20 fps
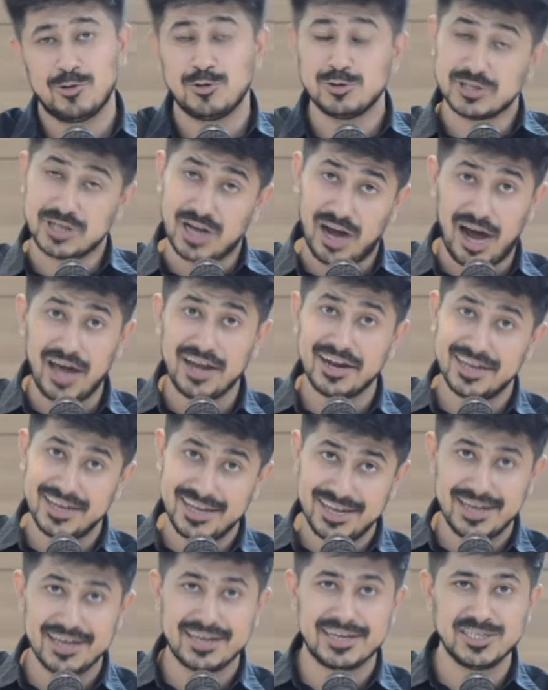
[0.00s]
कुछ खा
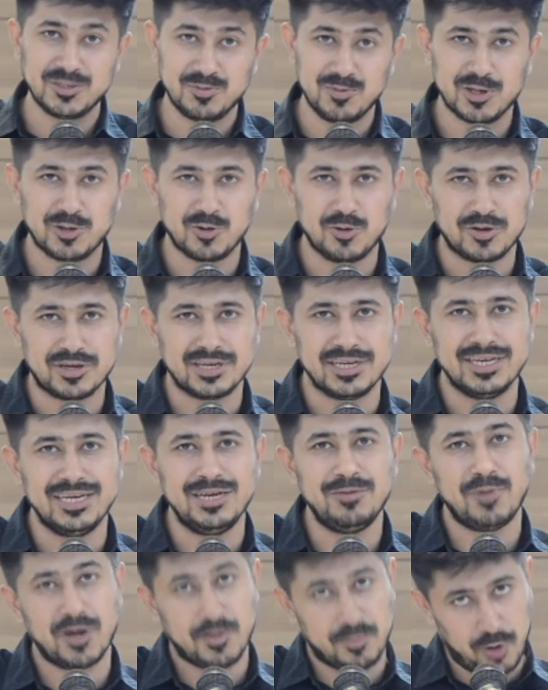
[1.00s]
रहे हैं किस्मतों की
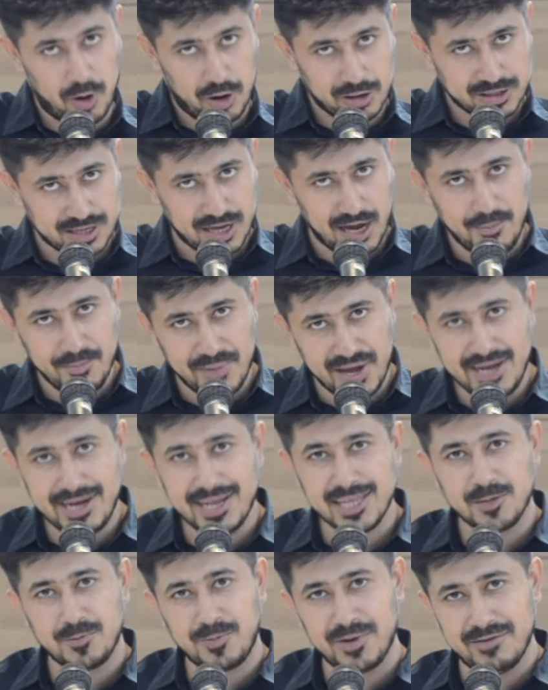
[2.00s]
पर बहुत का
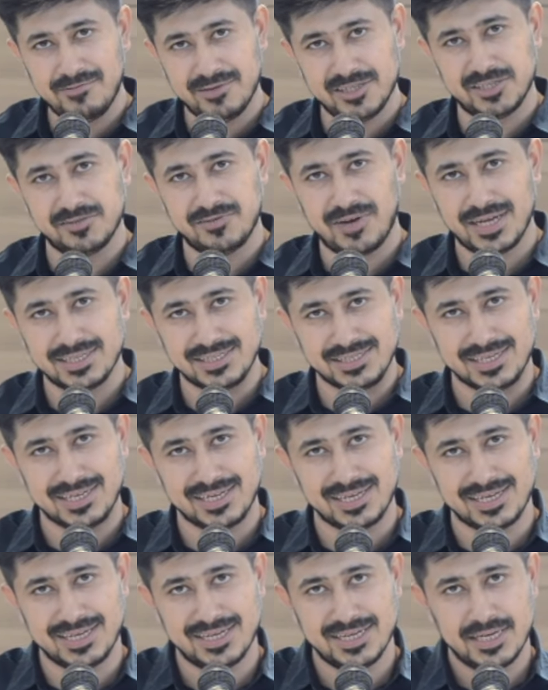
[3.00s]
मेहनत पे विश्वास
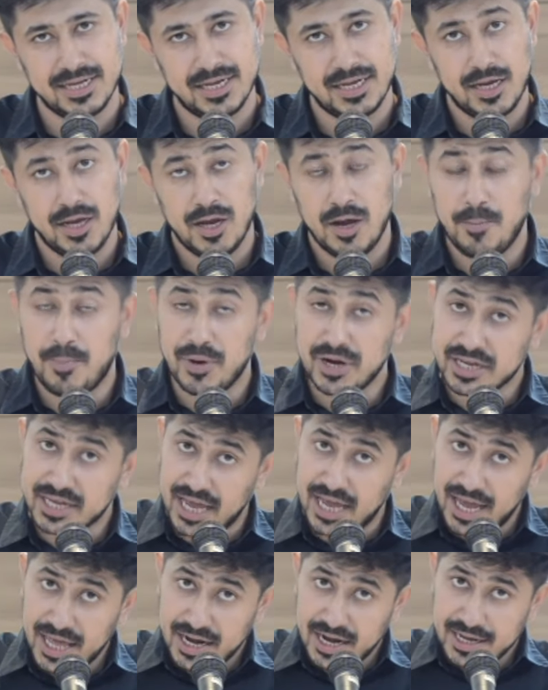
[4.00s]
है पर
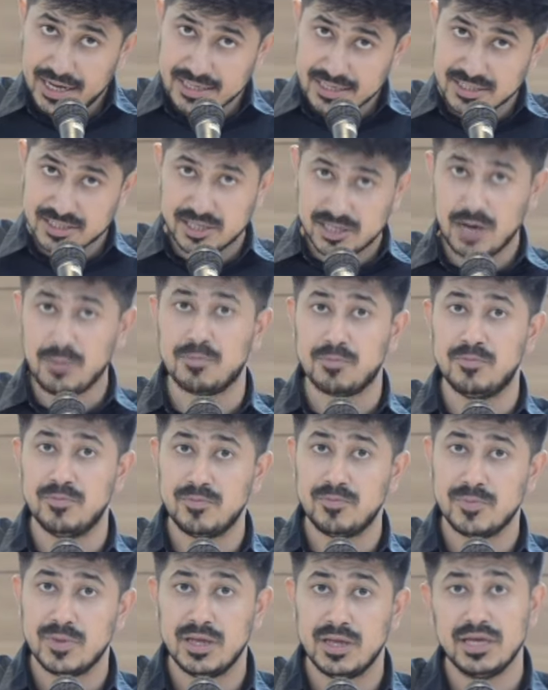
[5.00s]
कह रहे सब
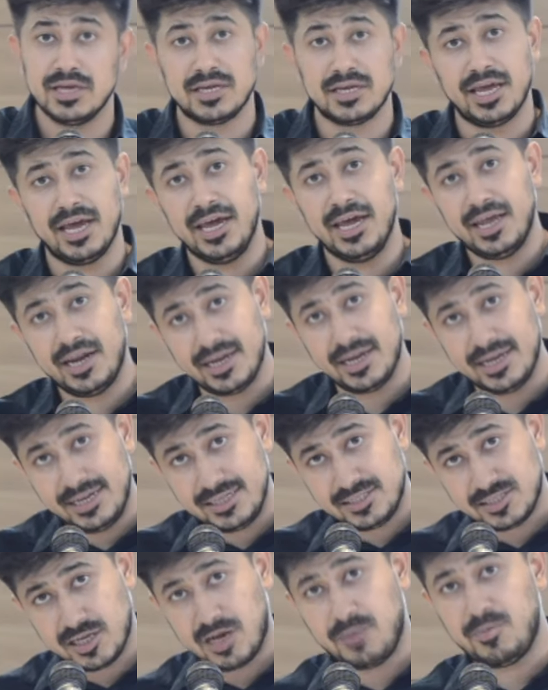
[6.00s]
कह रहे
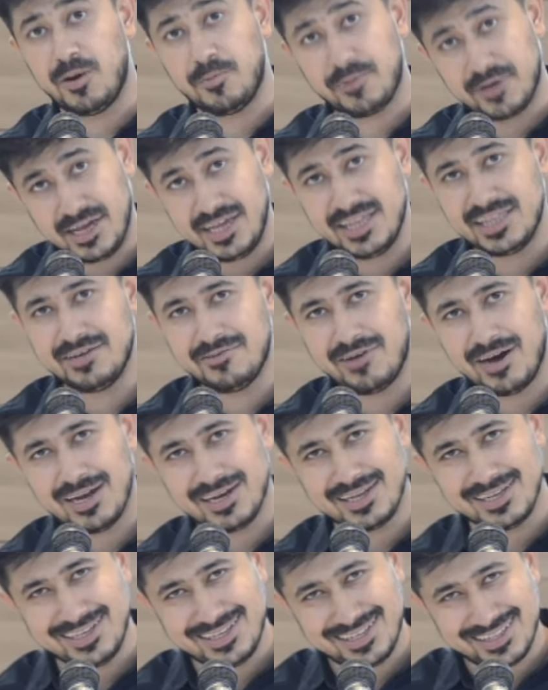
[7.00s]
सब अब के
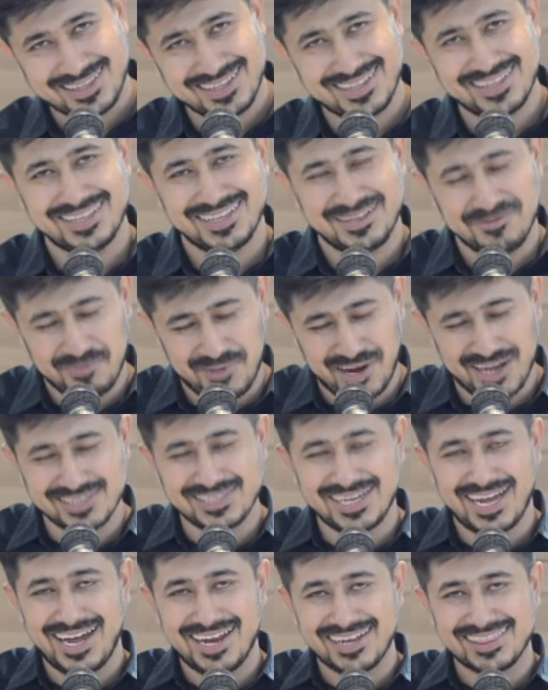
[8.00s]
दिवाली
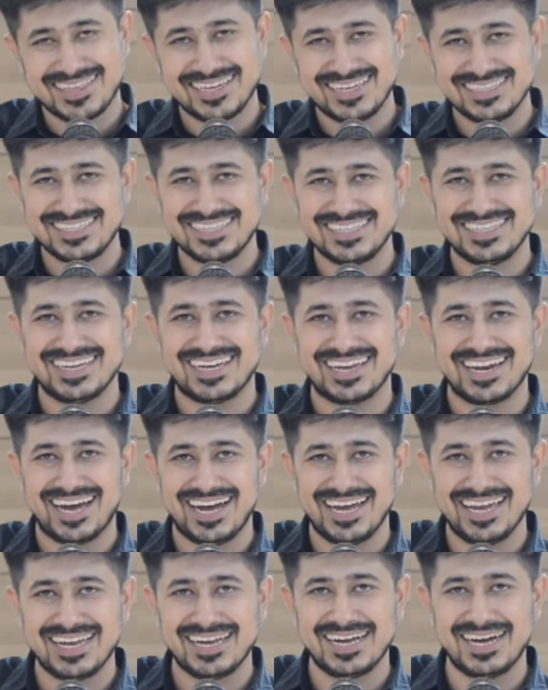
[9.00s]
बाजार तेजी
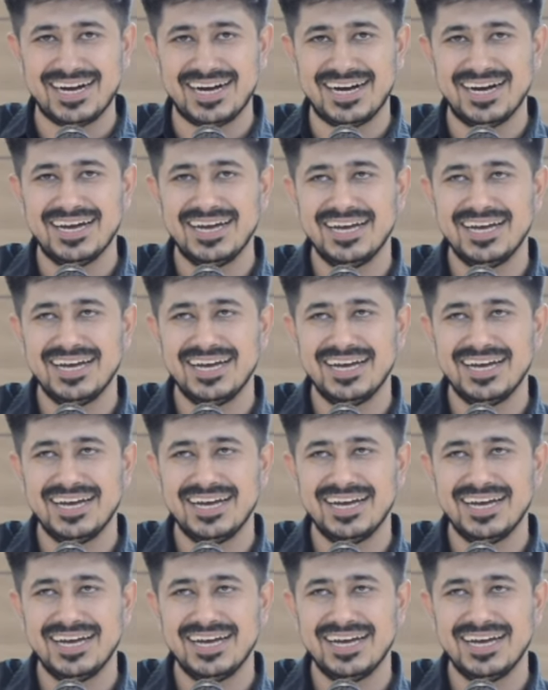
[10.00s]
दिखलाएगा